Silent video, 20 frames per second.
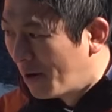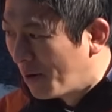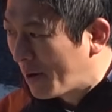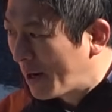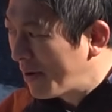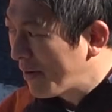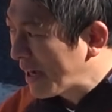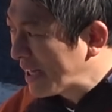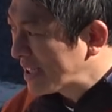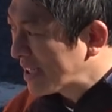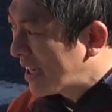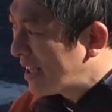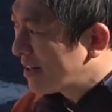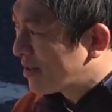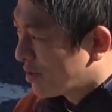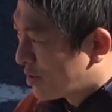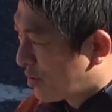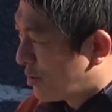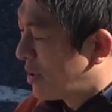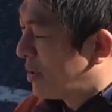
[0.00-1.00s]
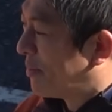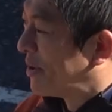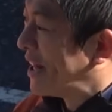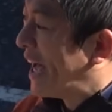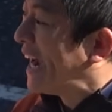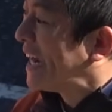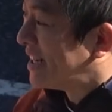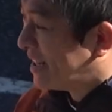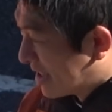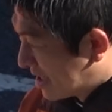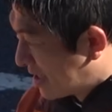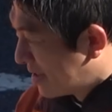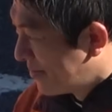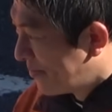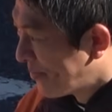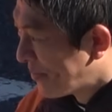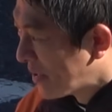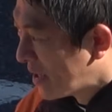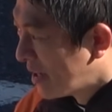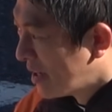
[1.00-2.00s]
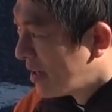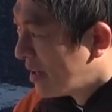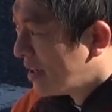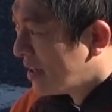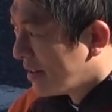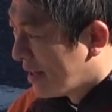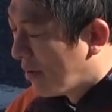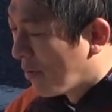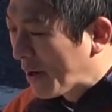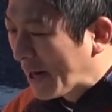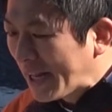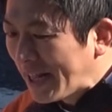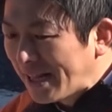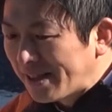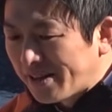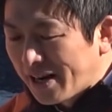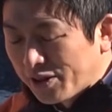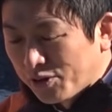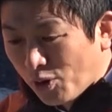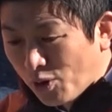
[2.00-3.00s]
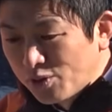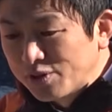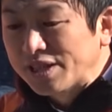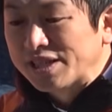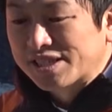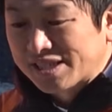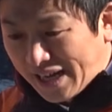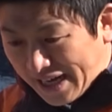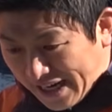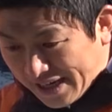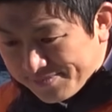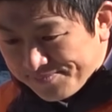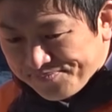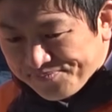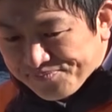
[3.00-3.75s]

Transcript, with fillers: お金を稼げることでもないんです、ね、お金なんていうのは道具ですから。